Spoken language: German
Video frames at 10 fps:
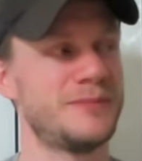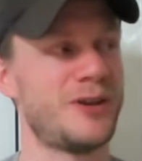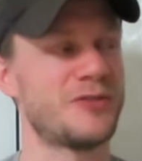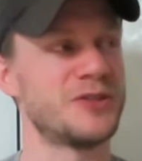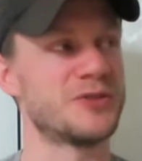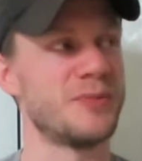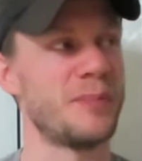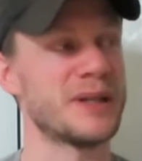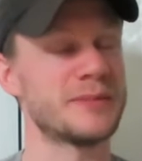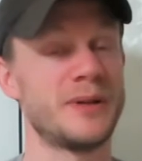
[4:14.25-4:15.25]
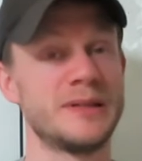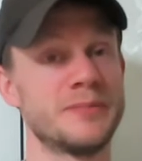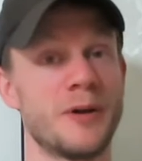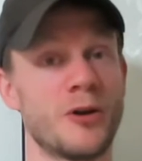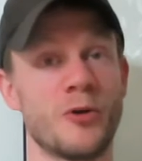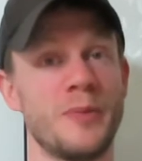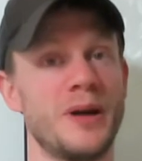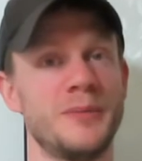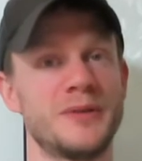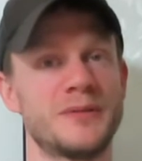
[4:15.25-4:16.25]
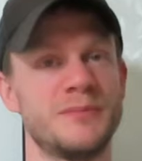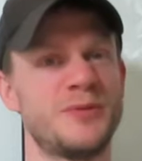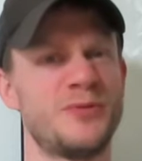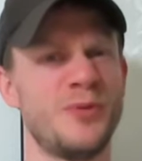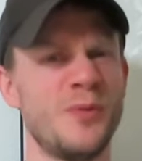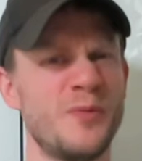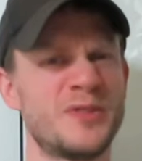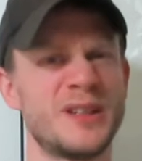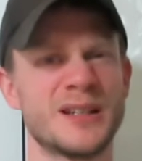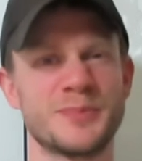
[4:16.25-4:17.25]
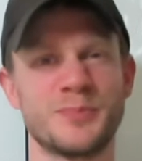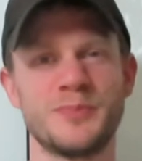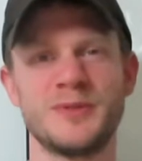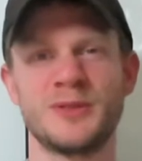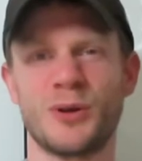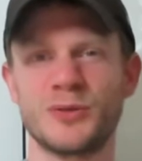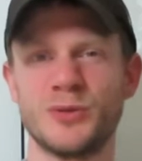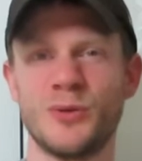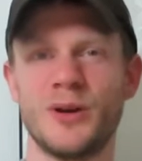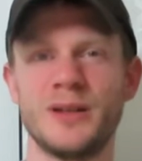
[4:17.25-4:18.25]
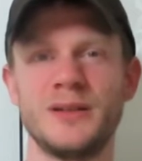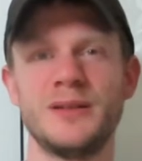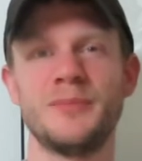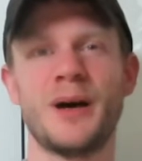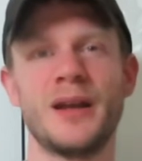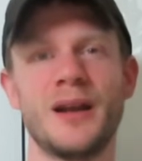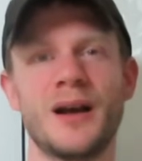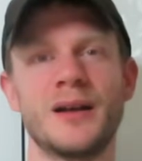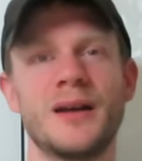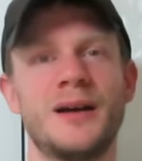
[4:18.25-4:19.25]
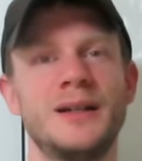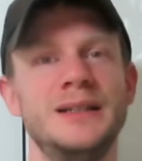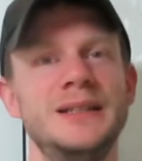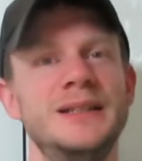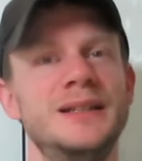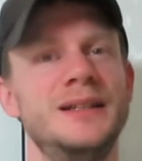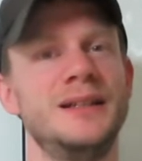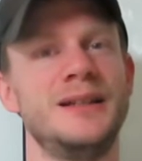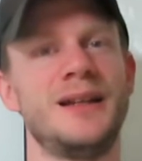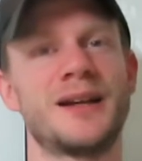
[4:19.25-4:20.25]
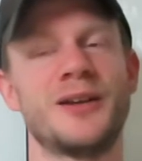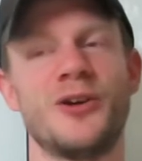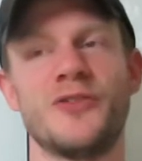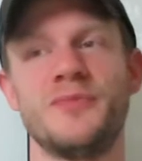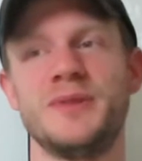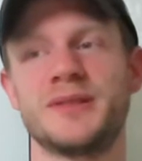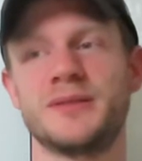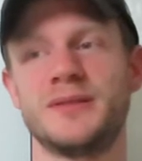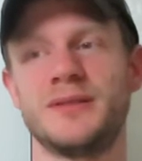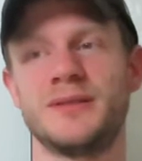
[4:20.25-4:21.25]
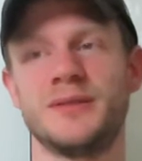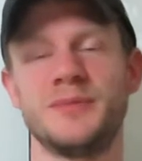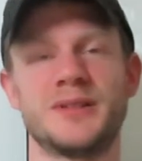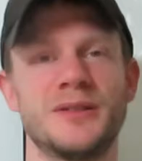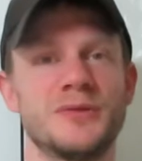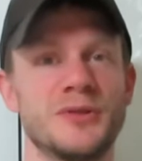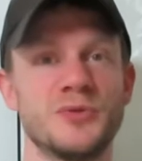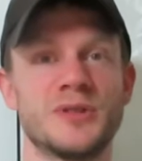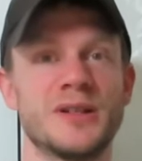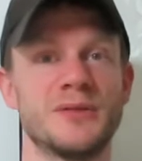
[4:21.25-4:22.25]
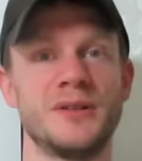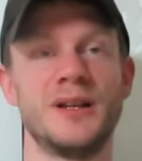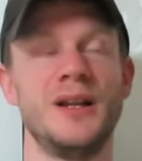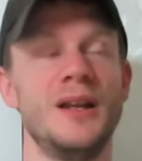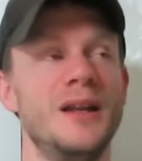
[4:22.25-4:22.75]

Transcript: auch wie schon beim letzten Mal, diesmal auch mehr, mit, mit fünf, sechs Doktoren im Anhang da äh, langgelaufen ist und äh, mich dann untersucht hat und